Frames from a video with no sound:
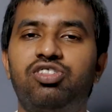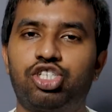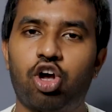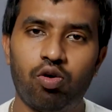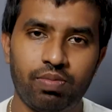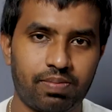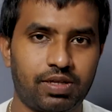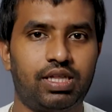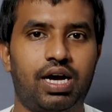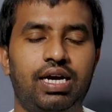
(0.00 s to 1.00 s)
ஷாமியை பத்தி
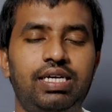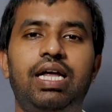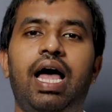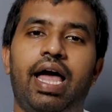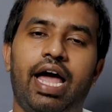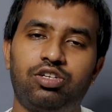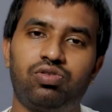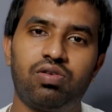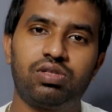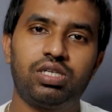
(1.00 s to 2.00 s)
தான் கைஸ் ஆக்சுவலா
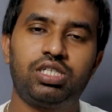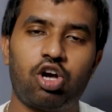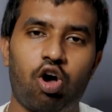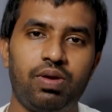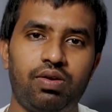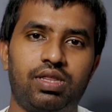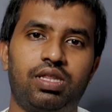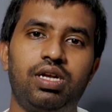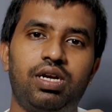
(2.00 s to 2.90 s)
வந்து ஷாமி வந்து